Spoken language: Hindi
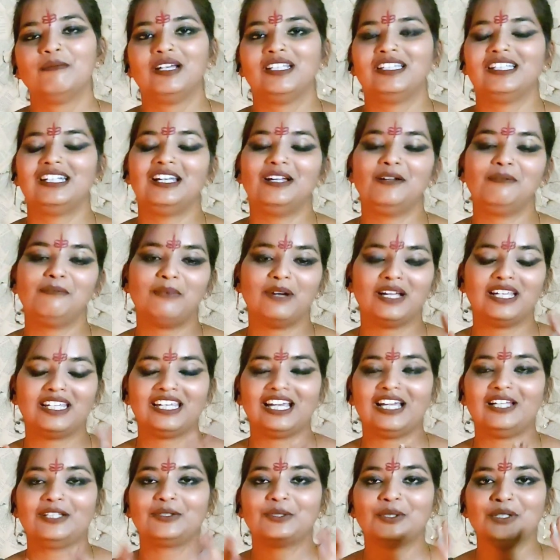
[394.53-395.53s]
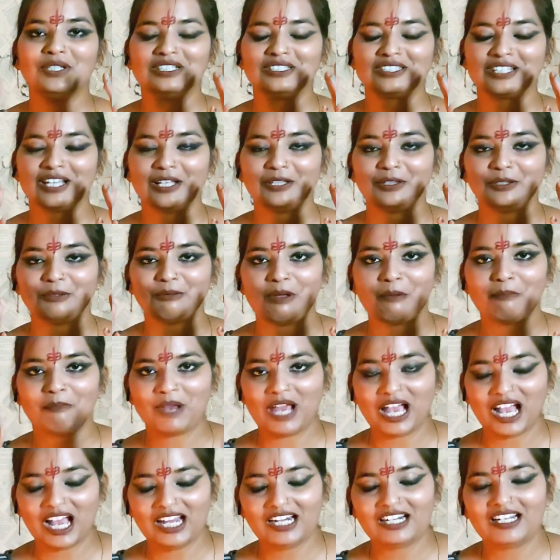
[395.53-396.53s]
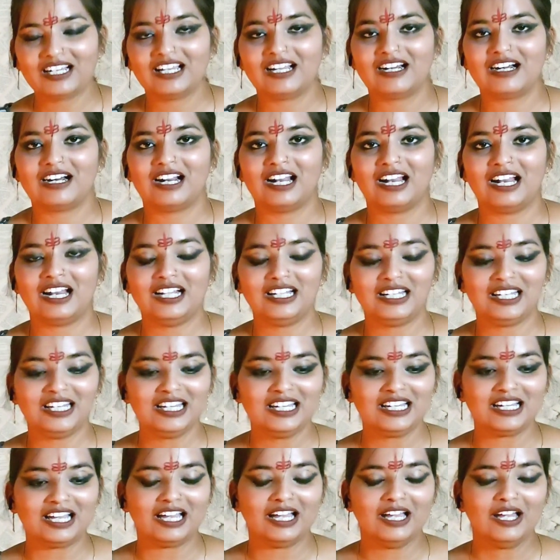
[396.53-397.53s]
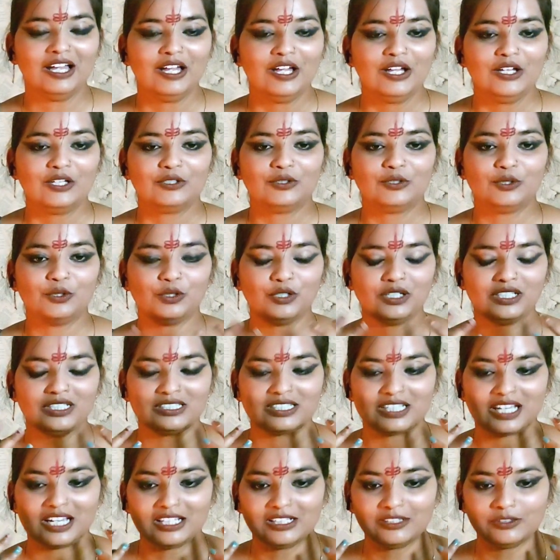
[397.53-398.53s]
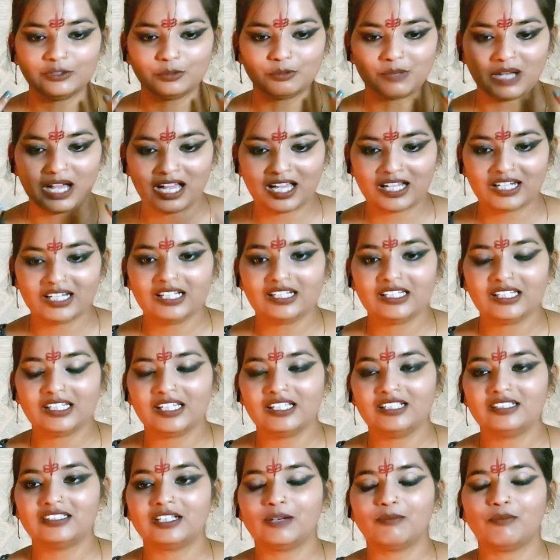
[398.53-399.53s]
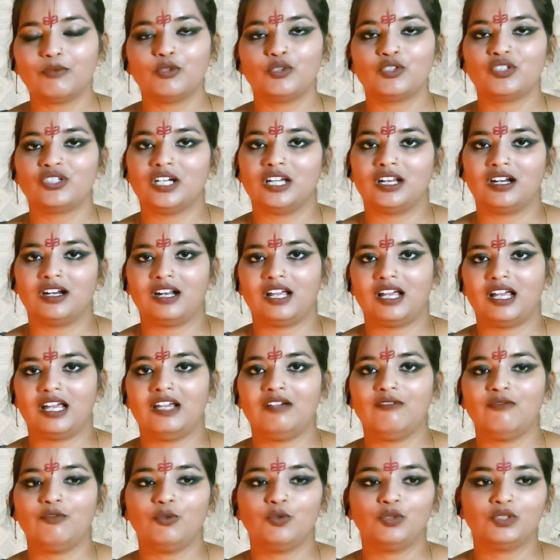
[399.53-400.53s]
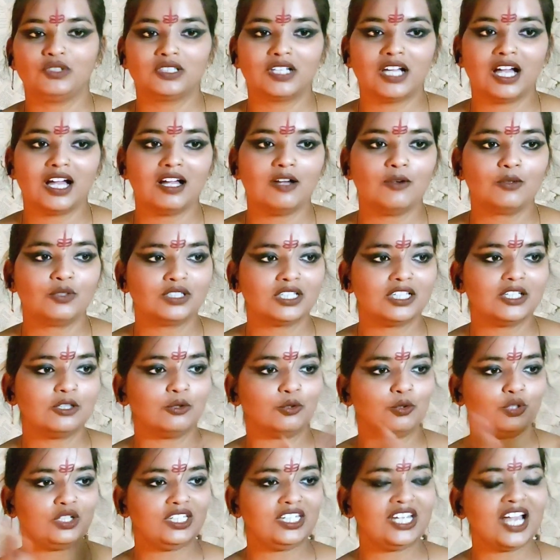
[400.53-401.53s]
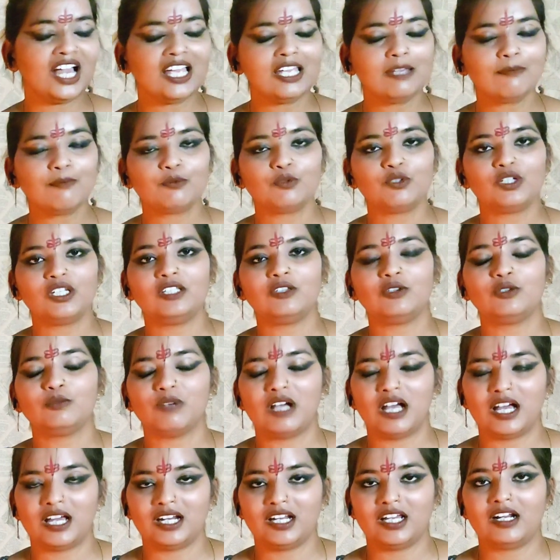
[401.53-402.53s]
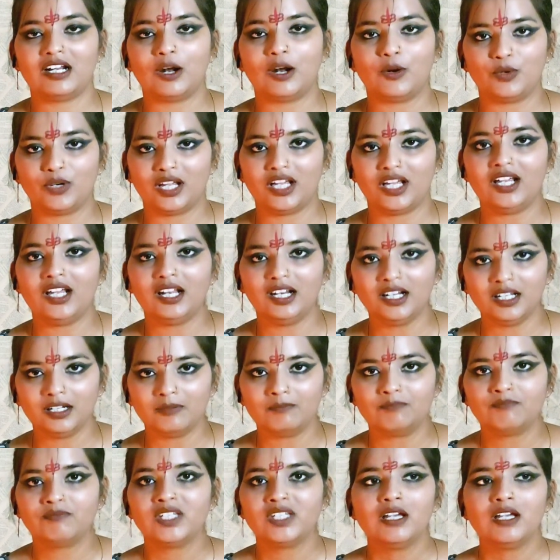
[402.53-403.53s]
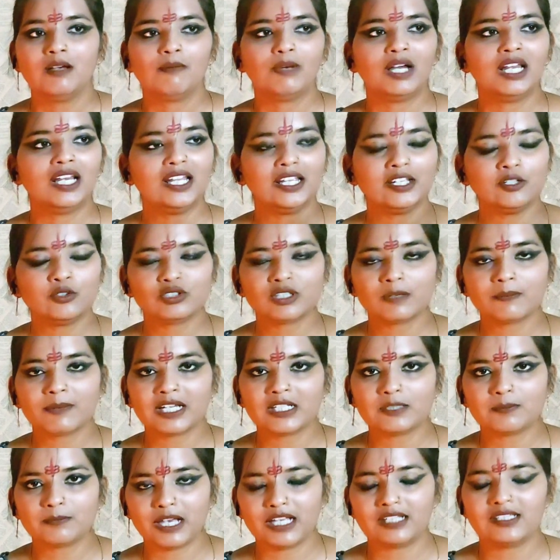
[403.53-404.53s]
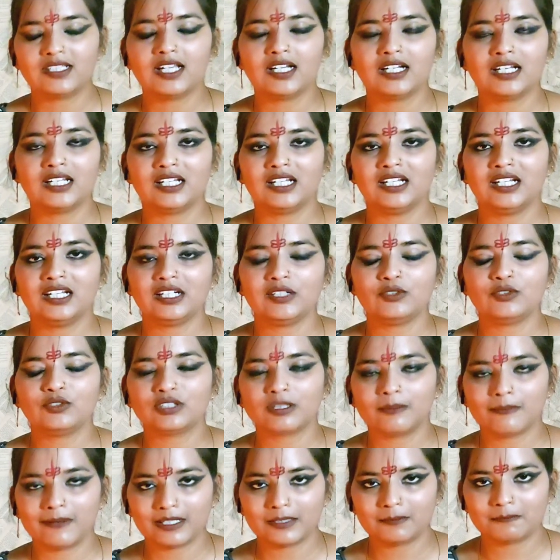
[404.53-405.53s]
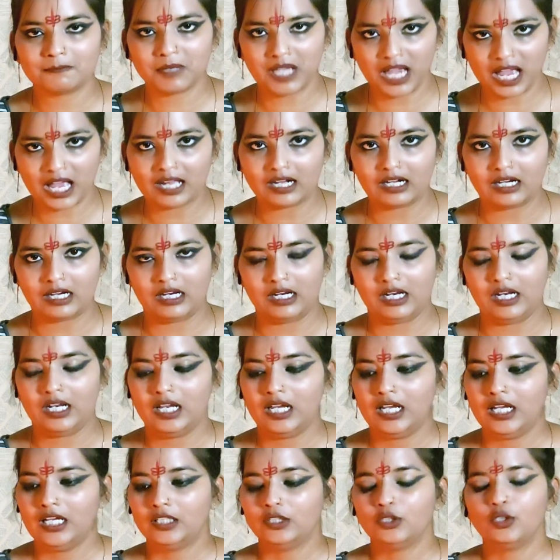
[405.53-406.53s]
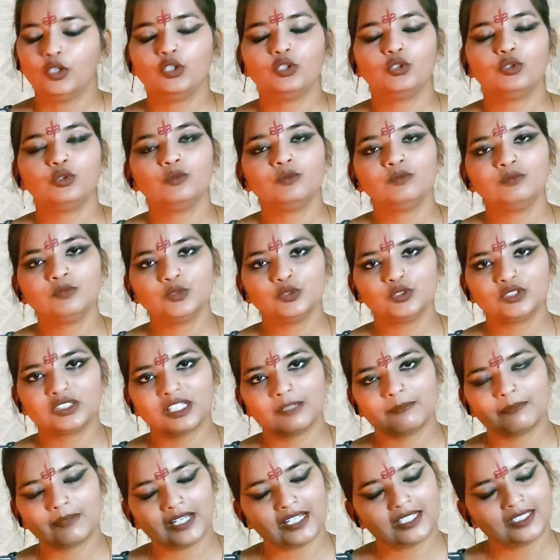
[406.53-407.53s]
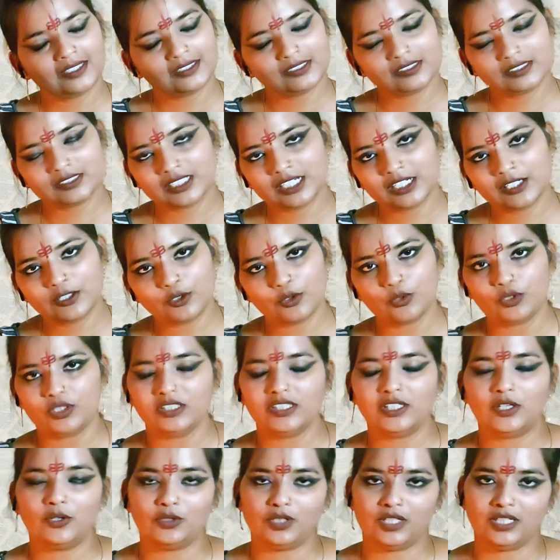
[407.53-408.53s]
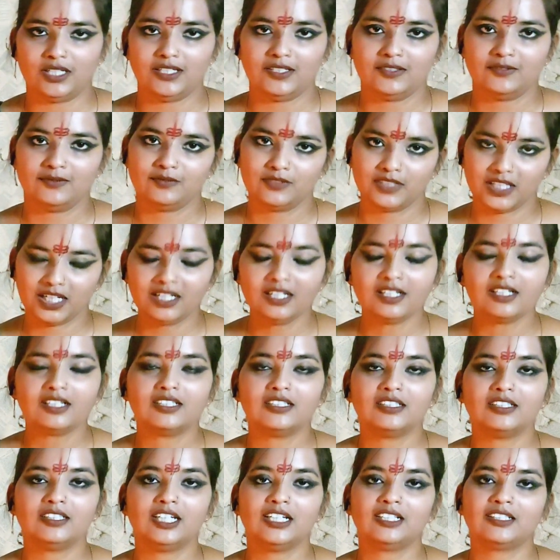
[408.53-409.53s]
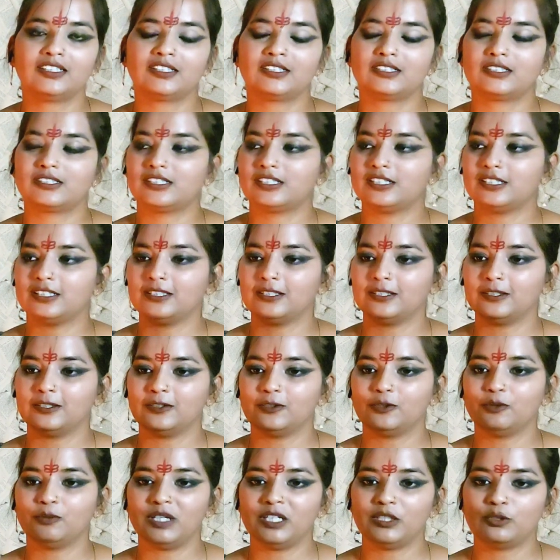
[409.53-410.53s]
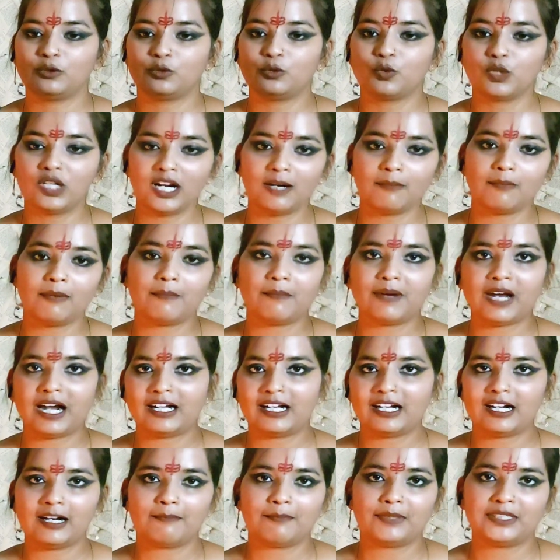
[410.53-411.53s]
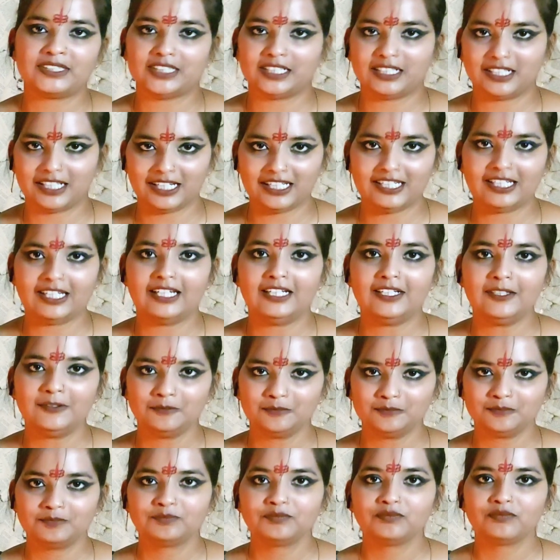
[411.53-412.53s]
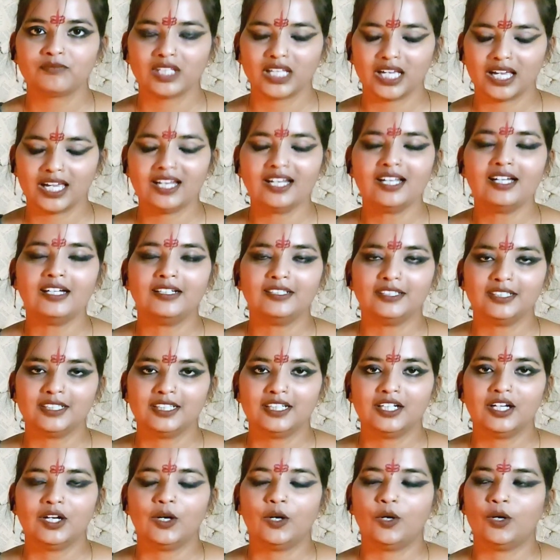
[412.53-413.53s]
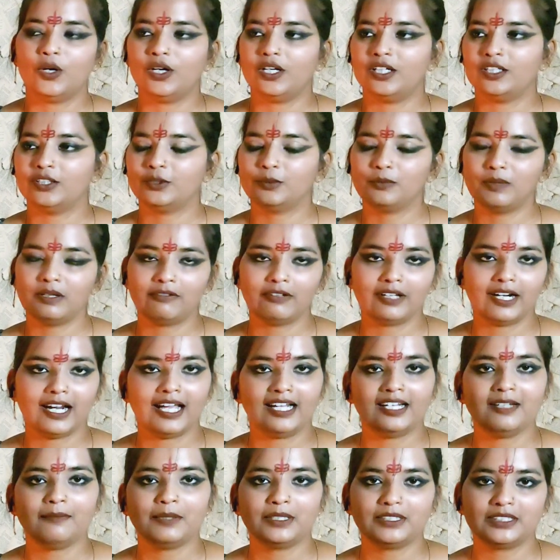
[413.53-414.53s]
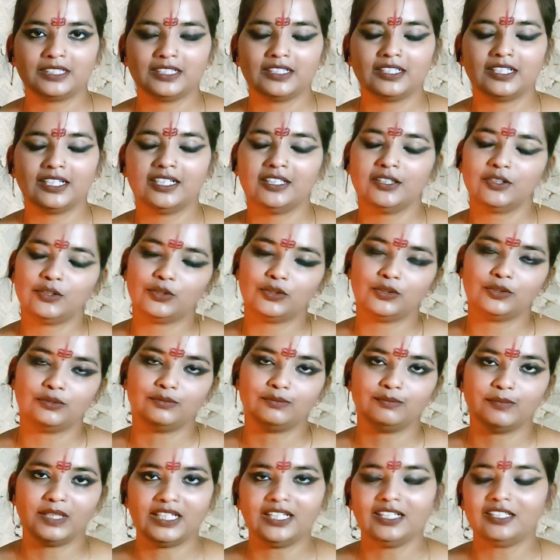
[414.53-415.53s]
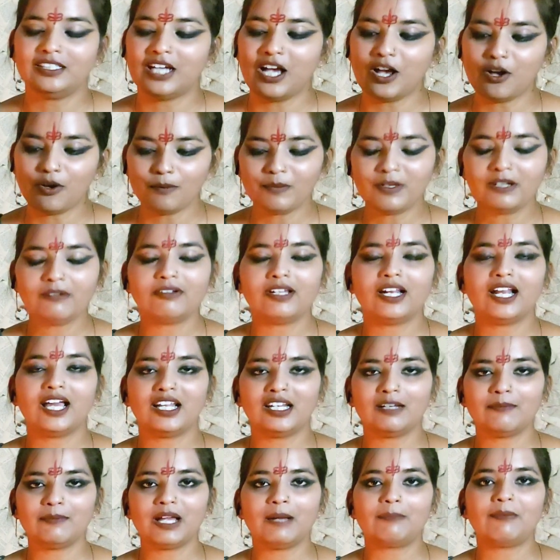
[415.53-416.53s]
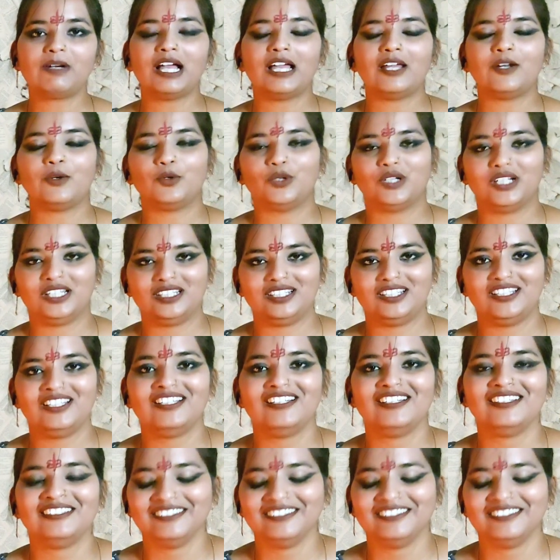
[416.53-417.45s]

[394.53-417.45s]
मतलब भैया जो इंसान तुम्हें प्यार कर रहा है ठीक है जो इंसान तुम्हारे लिए सब कुछ कर रहा है वो उसका उसकी दुनिया ही पूरी तुम्हारे अराउंड है है ना भले ही उसके पास पैसा नहीं है लेकिन उसके पास प्यार है तो तुम उसके पास से डोल जाओगी है ना जस्ट तुम्हें स्कूटर पे बैठना पसंद नहीं है है ना और तुम्हें फरारी पसंद है तो भैया जाओ अपनी फरारी पे आप कायर हो रही थी